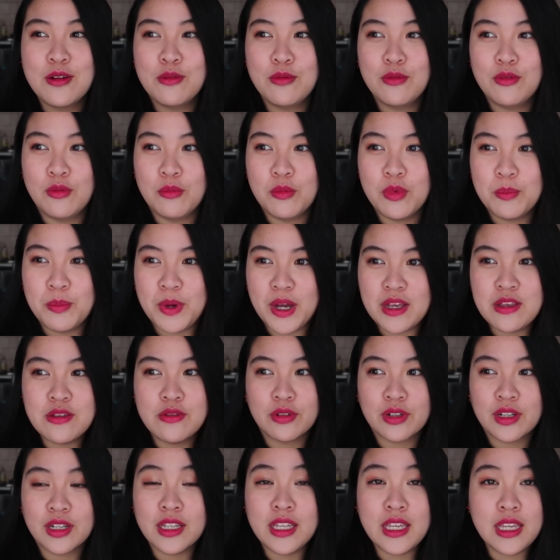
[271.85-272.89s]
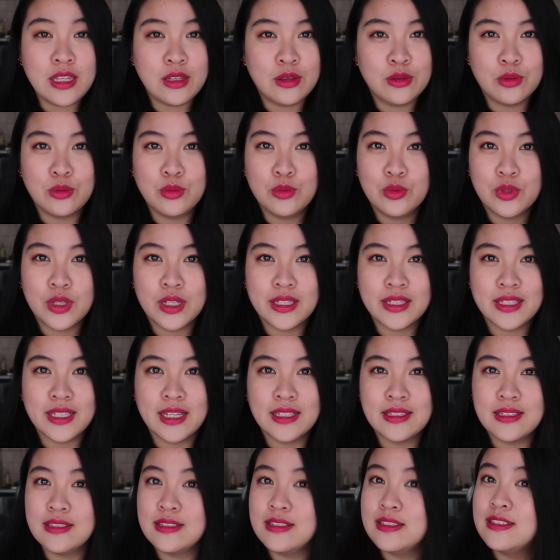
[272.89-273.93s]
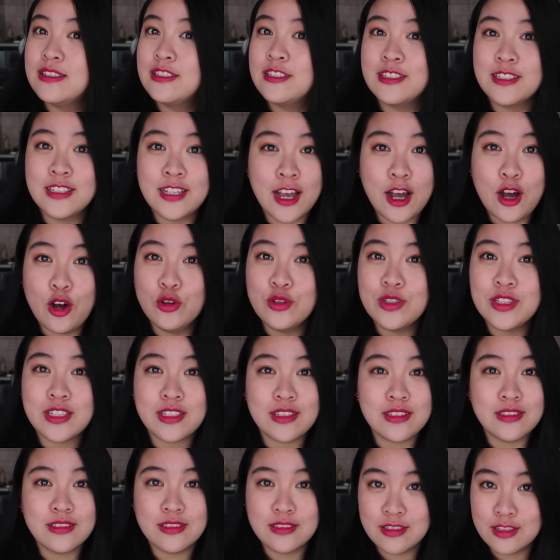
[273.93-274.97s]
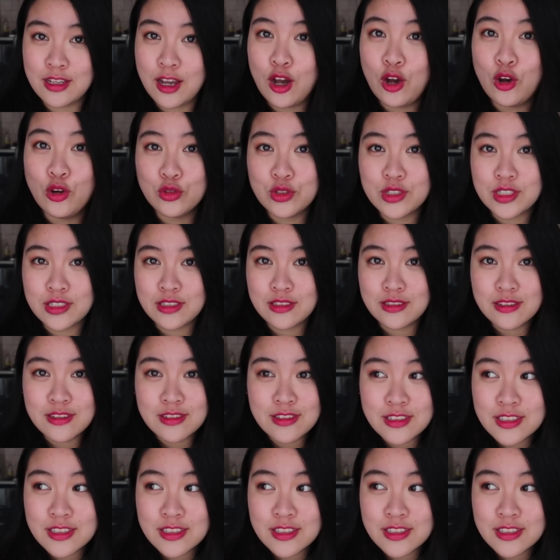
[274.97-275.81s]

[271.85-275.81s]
我们班有个印度人，他真是超级超级